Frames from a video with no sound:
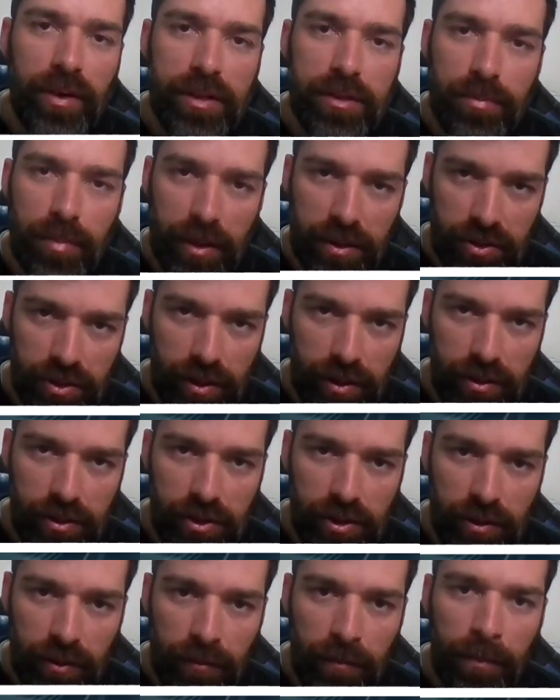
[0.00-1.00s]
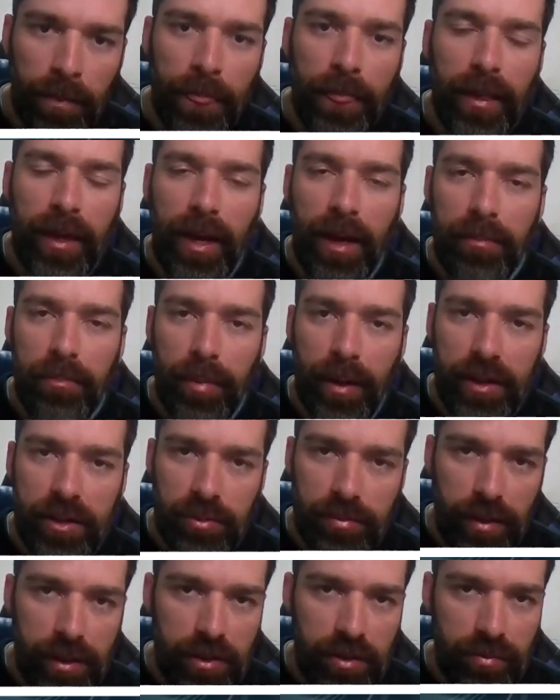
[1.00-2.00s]
para gente, é a
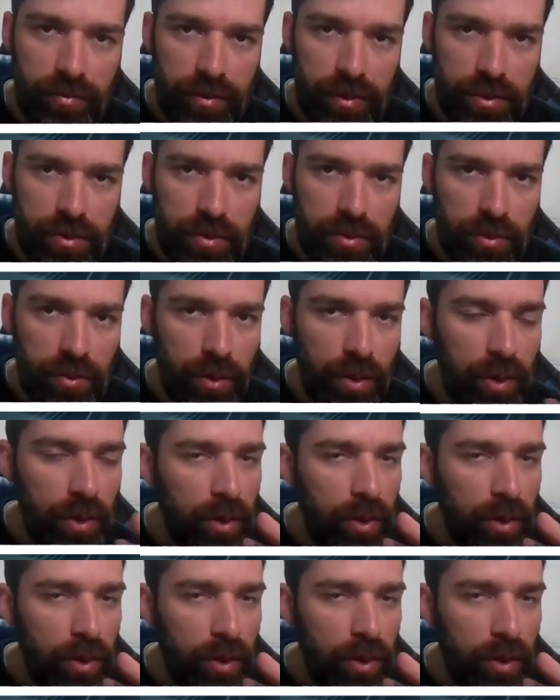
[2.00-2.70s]
parte mais difícil.